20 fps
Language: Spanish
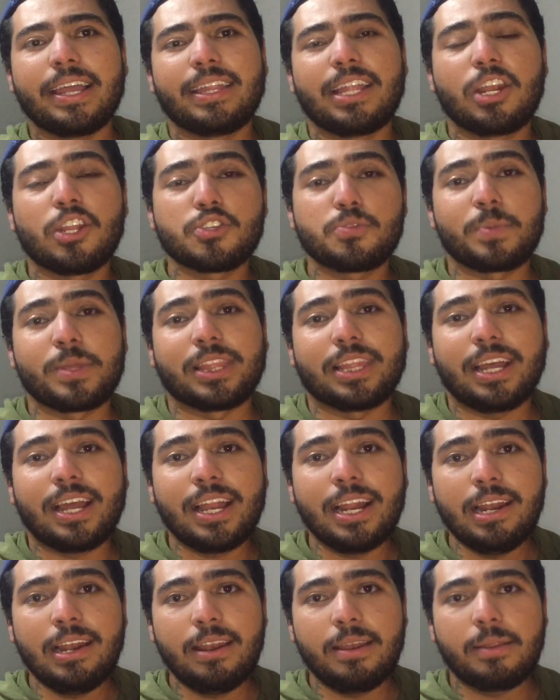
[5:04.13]
en el
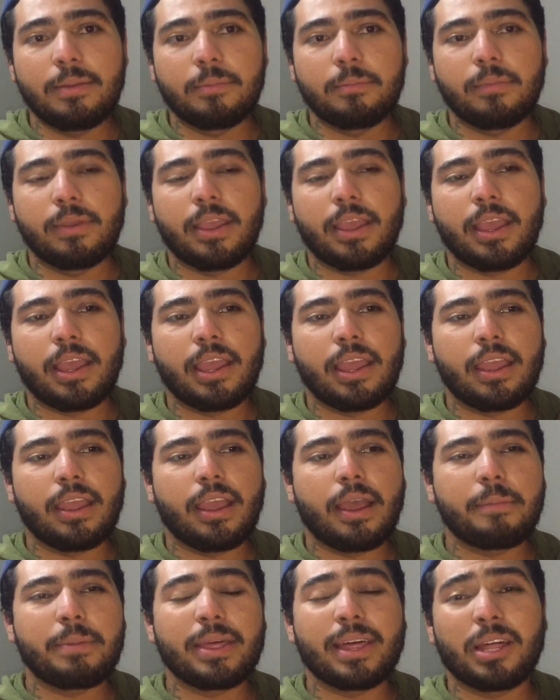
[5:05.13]
hospital,
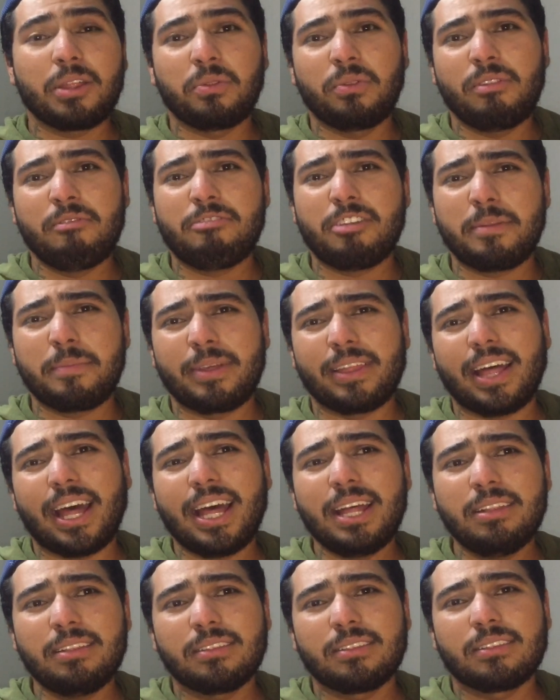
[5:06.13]
me había dado una
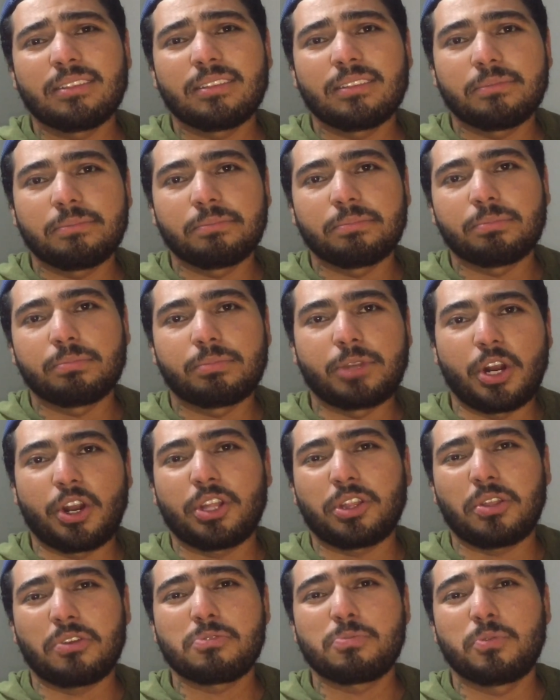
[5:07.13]
enfermedad, creo
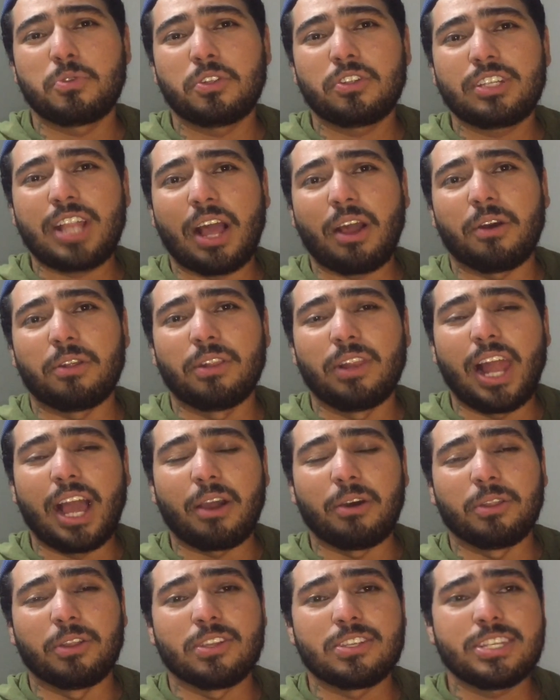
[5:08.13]
que todo el mundo la,
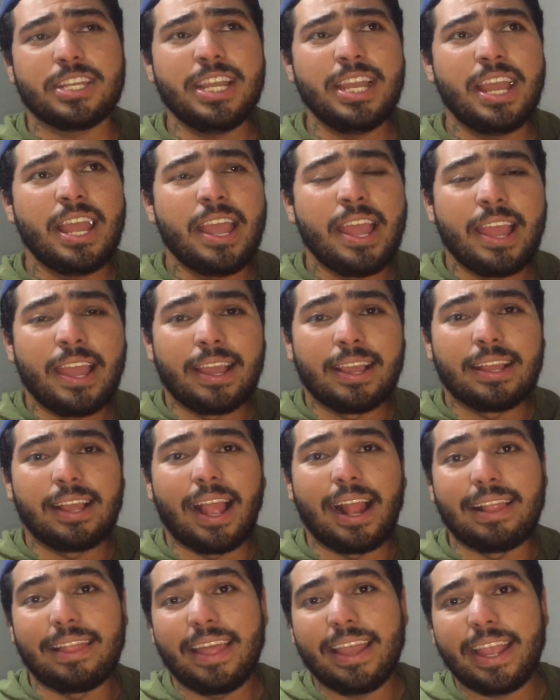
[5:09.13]
la conoce,
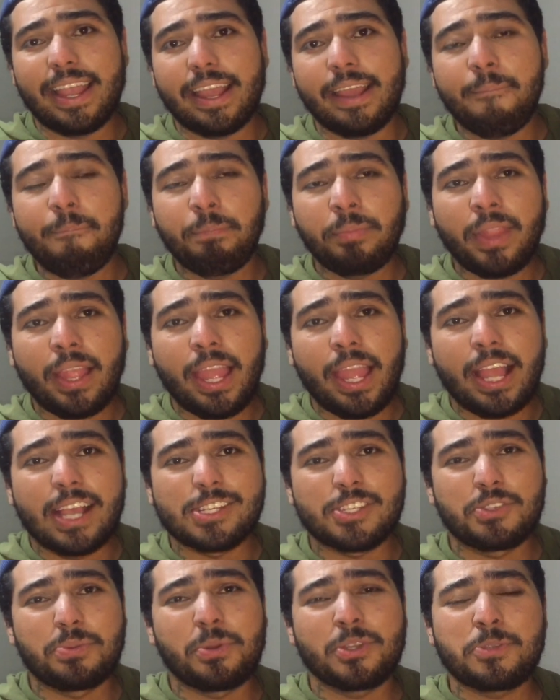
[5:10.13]
el dengue.
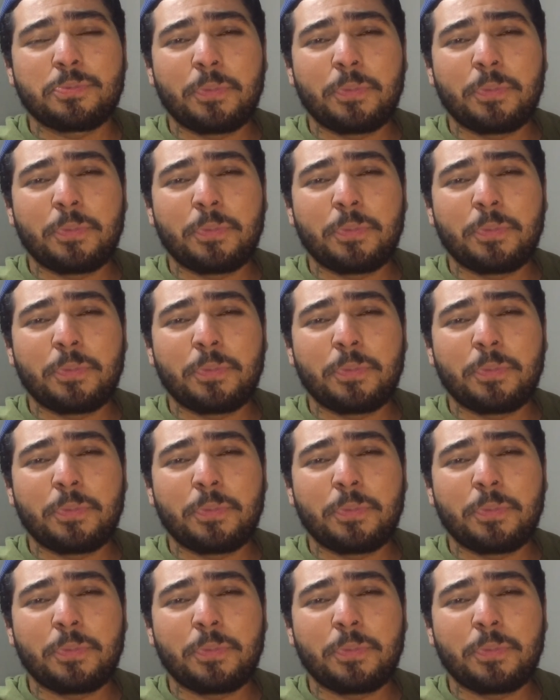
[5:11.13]
Estuve